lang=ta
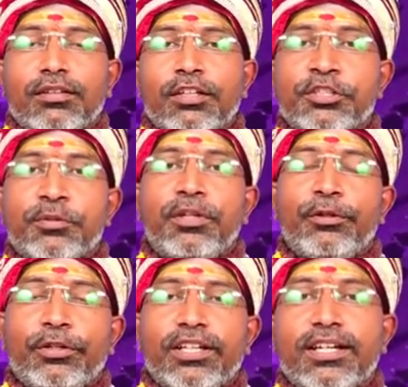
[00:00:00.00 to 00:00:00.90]

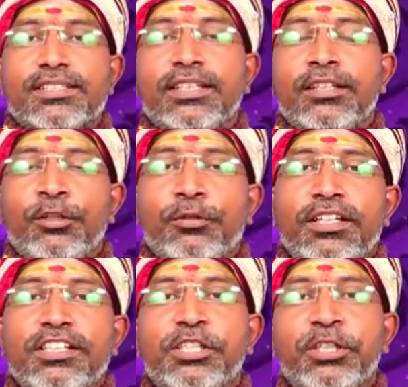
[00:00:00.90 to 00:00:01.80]
கஞ்சமலையோட ரகசியங்களையும்
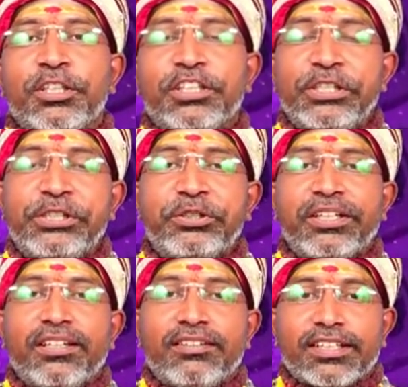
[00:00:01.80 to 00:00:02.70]
அதிசயங்களையும்
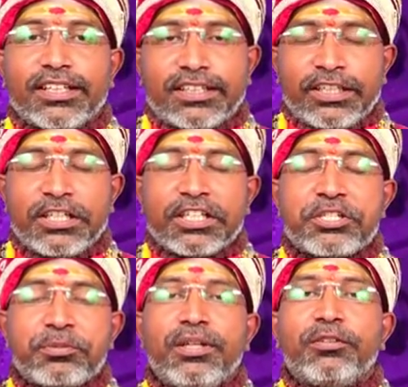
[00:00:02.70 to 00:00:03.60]
தெரிஞ்சுக்குவீங்க கட்டாயம்
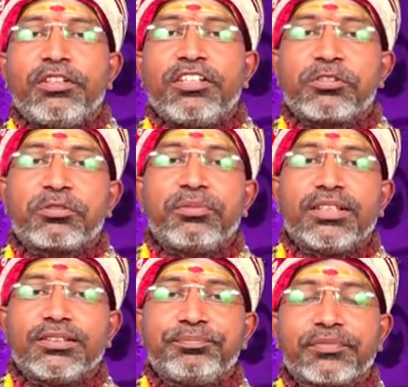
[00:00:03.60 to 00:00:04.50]
கஞ்சமலை வந்து தரிசனம்
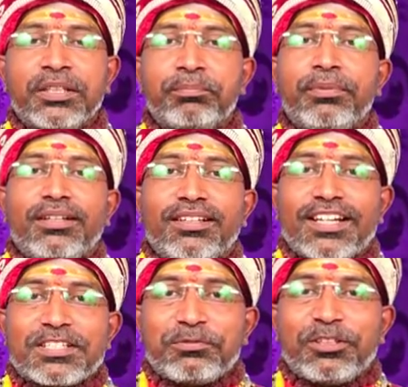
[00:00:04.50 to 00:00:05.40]
பண்ணுங்க இப்போ
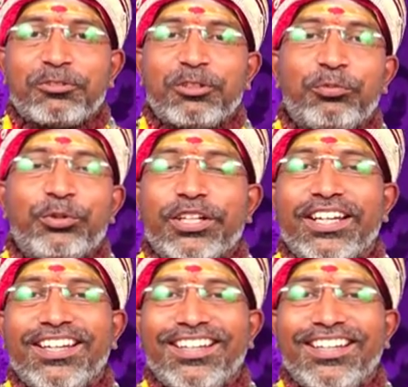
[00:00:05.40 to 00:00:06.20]
ராசி பலனுக்குள்ளே போகிறேன்